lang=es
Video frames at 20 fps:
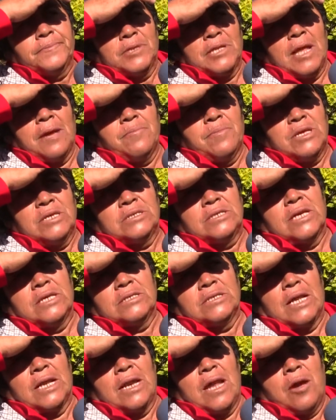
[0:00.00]
La misa
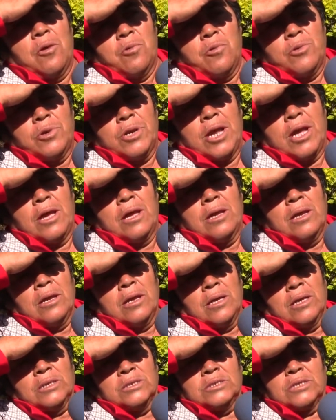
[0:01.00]
es a la una,
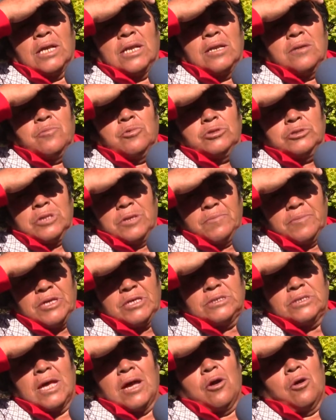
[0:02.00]
salimos de
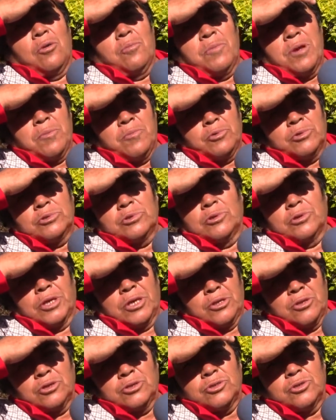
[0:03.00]
misa, comemos lo
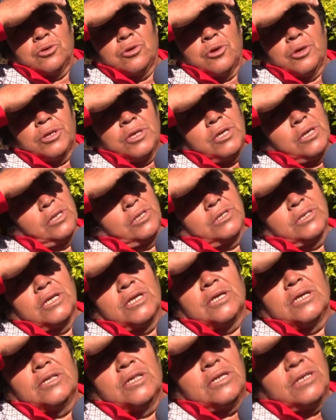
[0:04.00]
que Dios socorre y
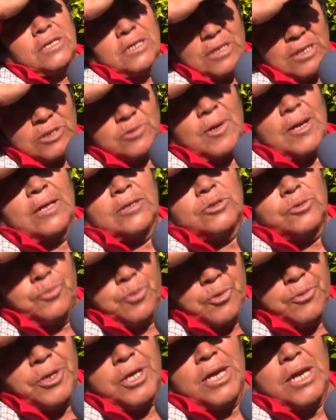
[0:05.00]
de regreso a su
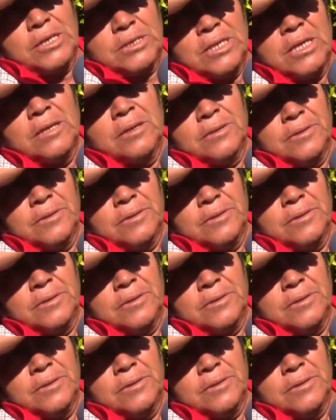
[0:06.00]
pobre casa.